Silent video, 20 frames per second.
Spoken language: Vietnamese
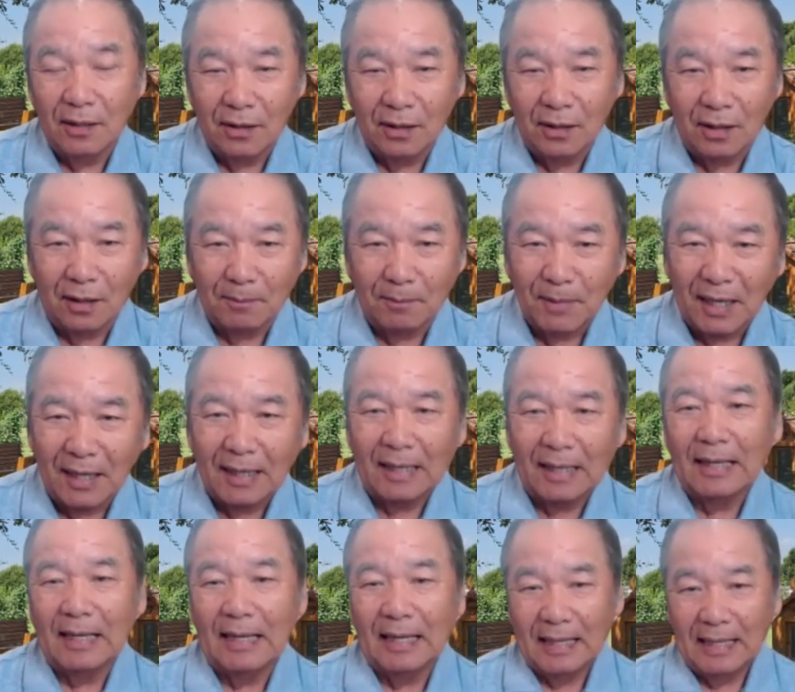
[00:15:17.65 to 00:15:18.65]
nó
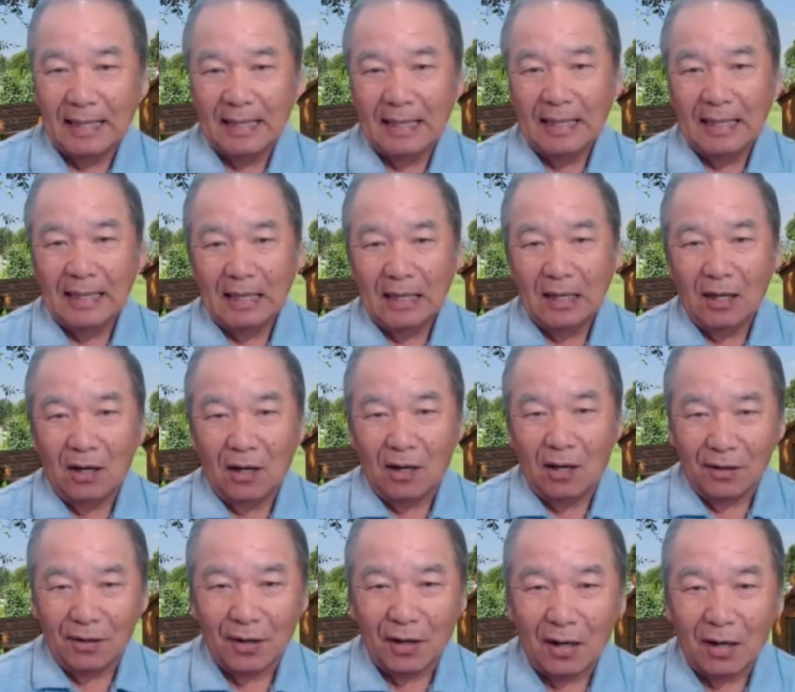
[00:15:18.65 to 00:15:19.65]
mà
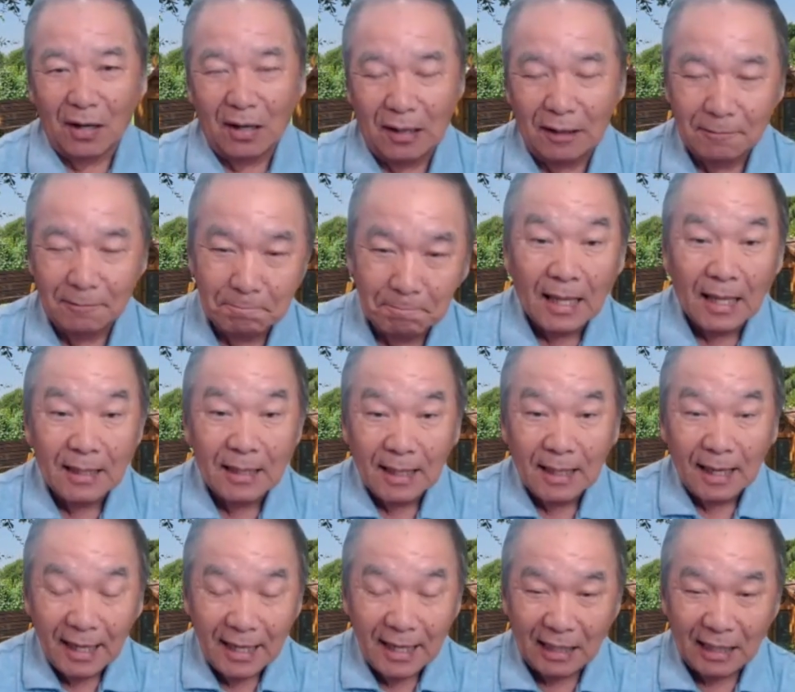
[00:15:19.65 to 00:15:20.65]
khó nó
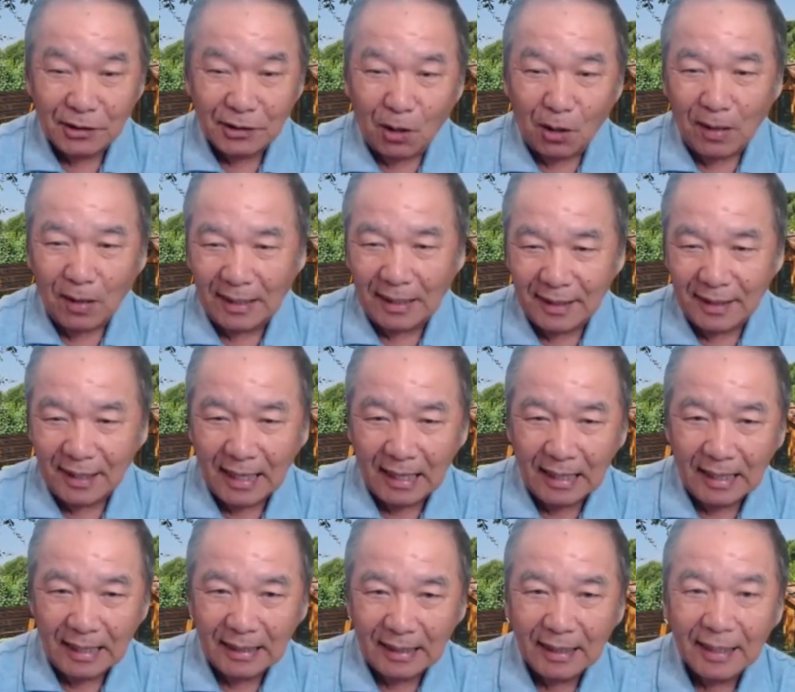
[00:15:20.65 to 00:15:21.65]
khi à tàu à tiền
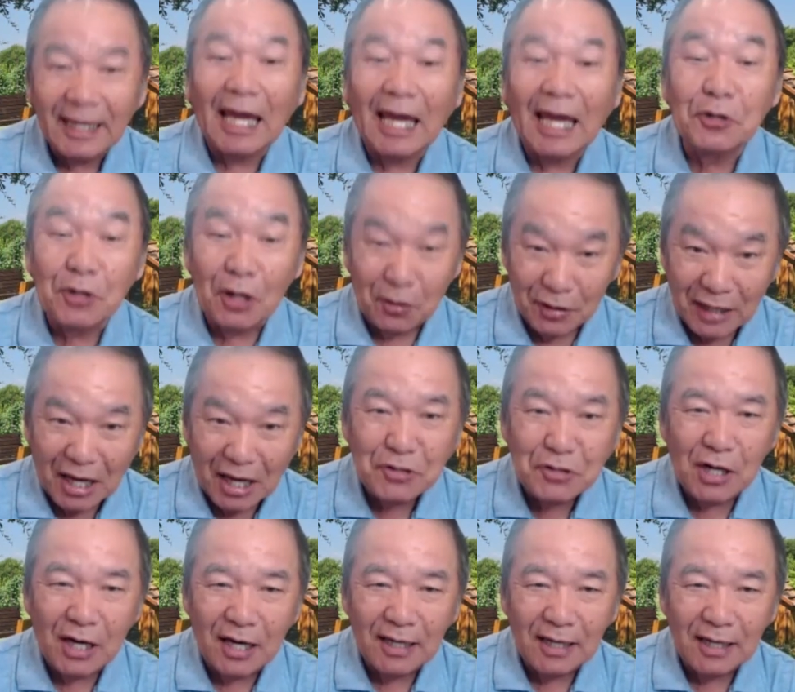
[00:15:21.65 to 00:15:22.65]
kế trở kế
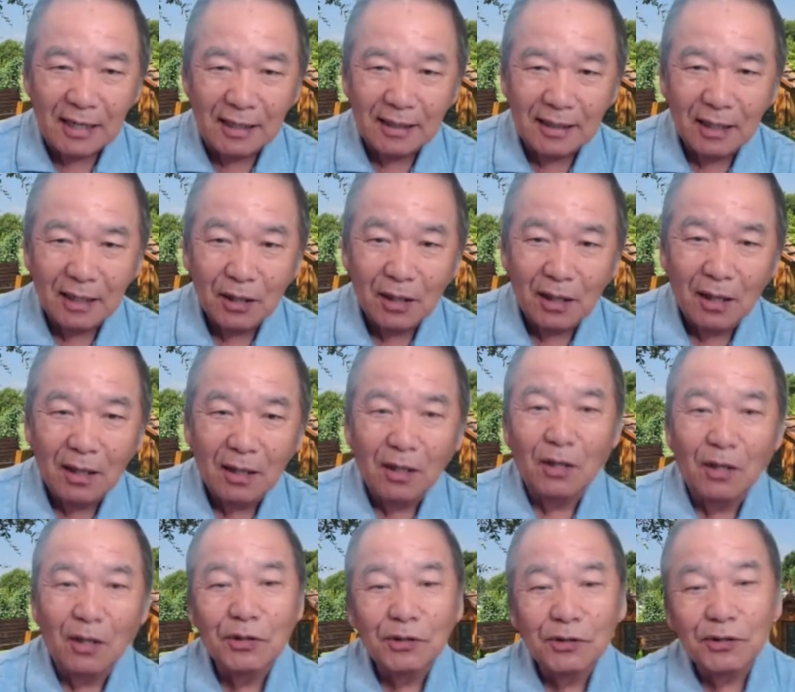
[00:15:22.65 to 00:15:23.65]
dễ
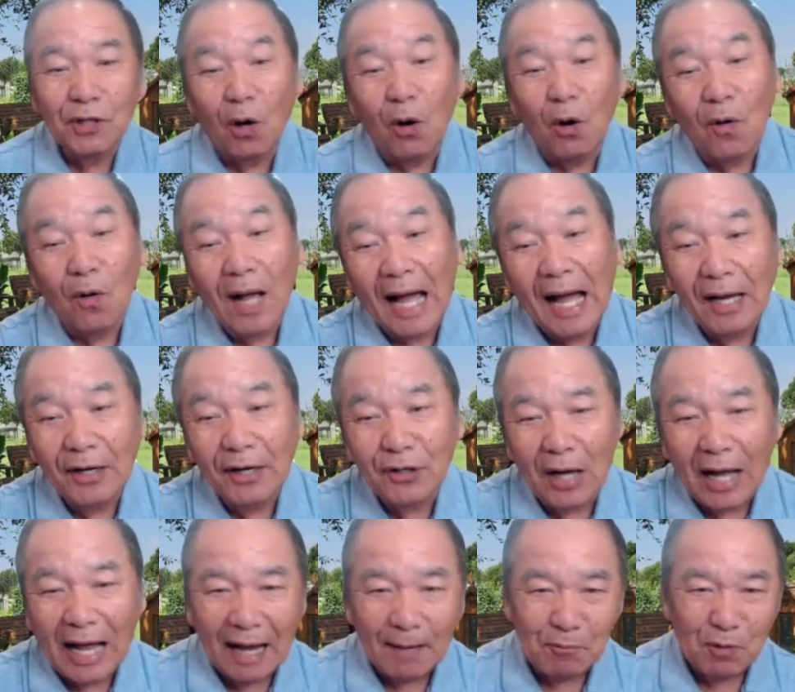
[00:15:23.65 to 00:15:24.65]
tàu ca
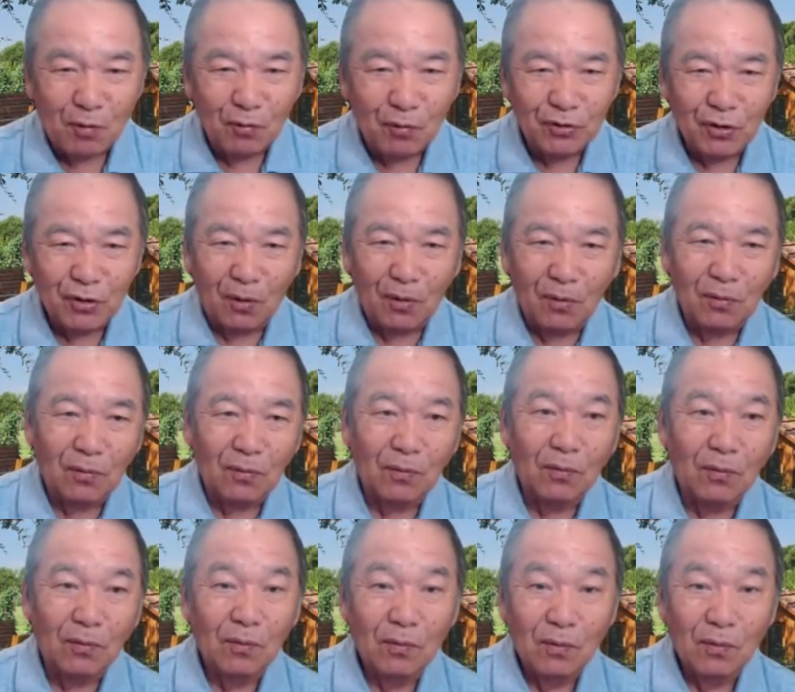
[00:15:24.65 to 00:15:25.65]
trở ca mù trồ
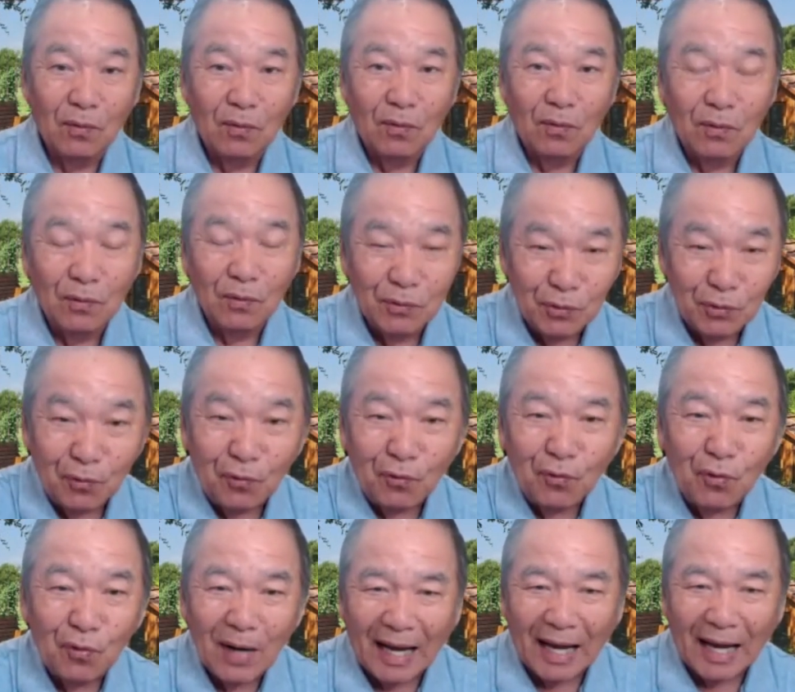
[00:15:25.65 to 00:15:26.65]
đủ
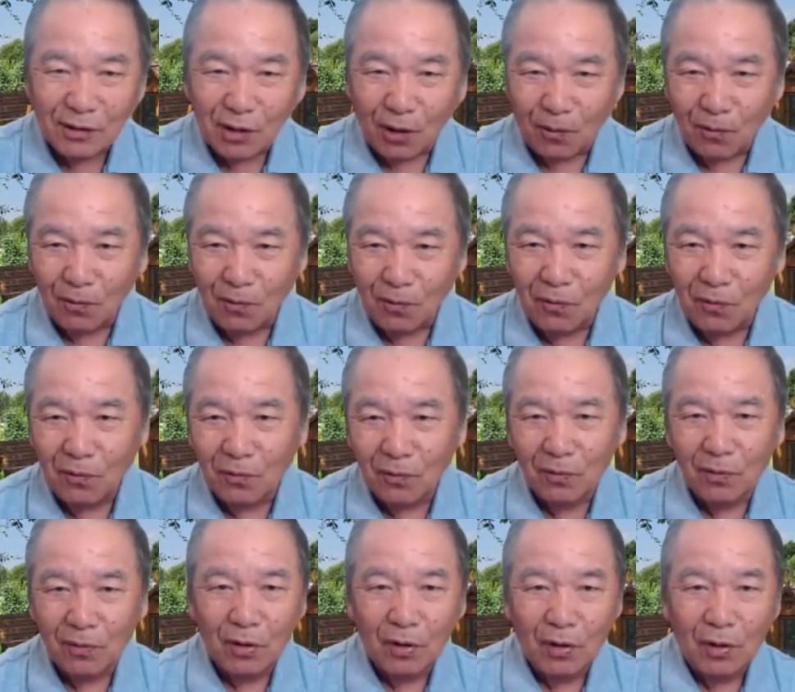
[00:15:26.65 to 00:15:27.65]
khu ca tàu u
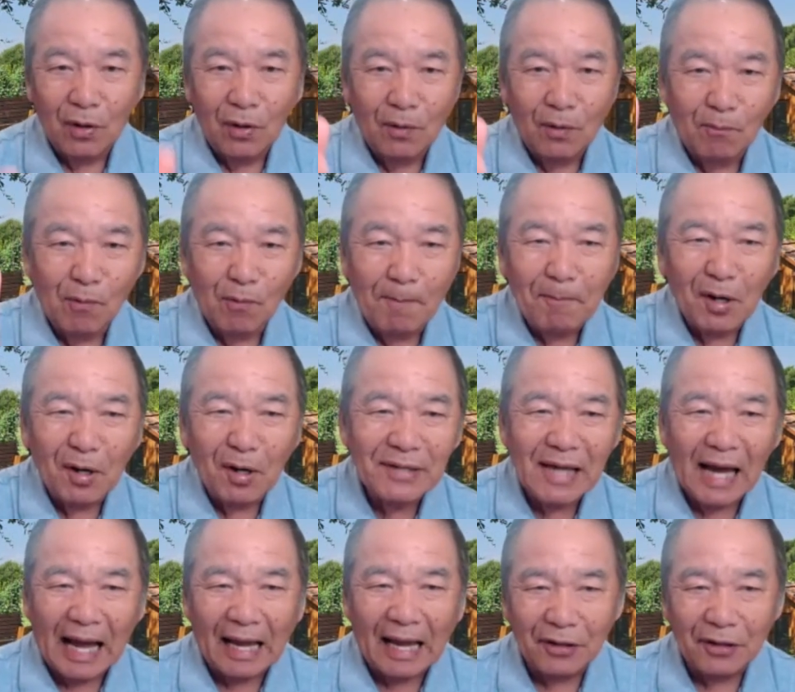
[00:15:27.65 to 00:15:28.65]
mô bà
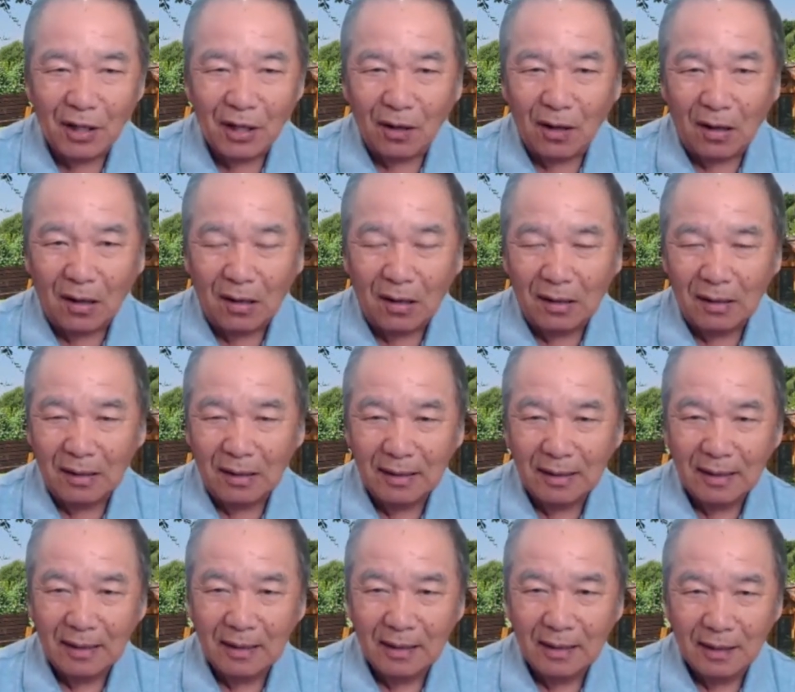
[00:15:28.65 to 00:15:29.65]
thà cho lò
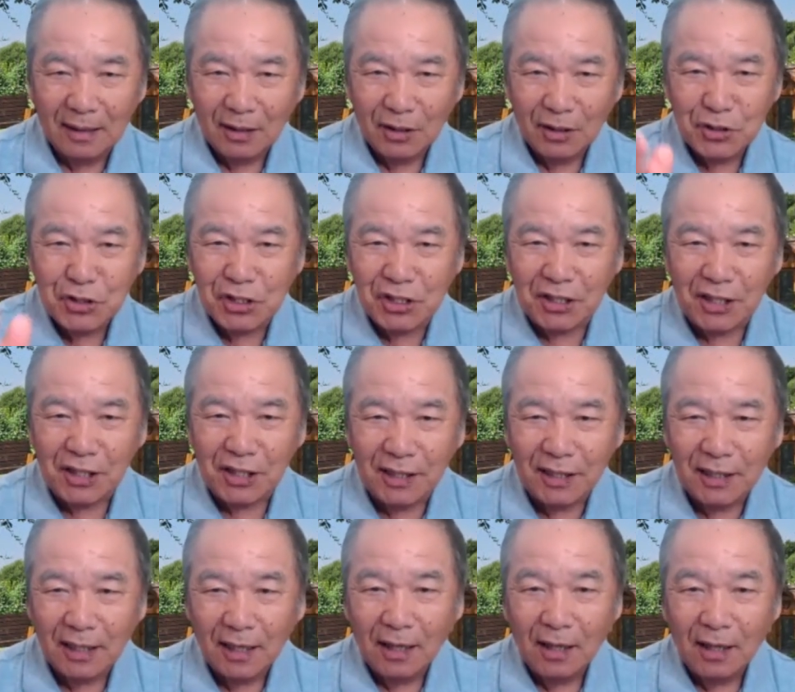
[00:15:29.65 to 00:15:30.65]
xì
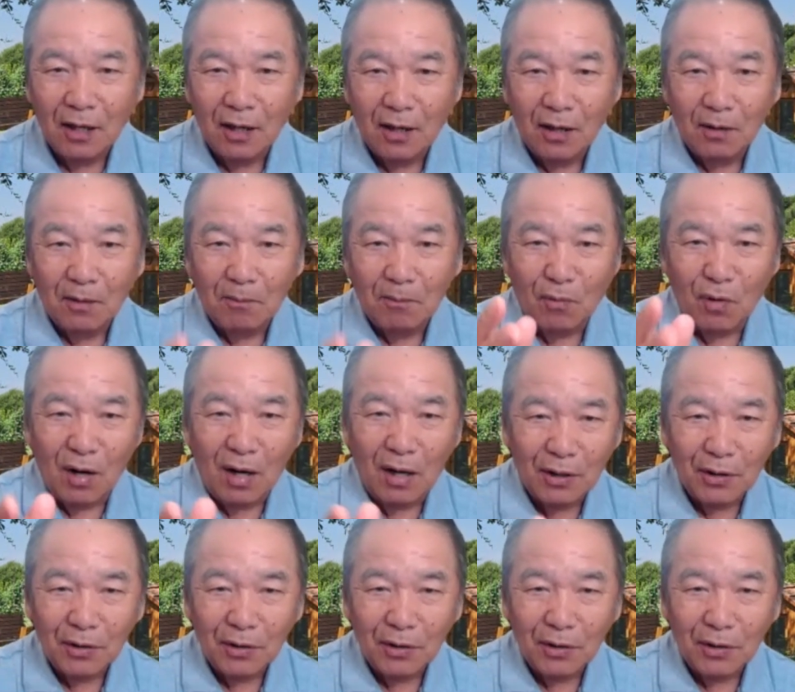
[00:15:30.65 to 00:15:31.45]
mô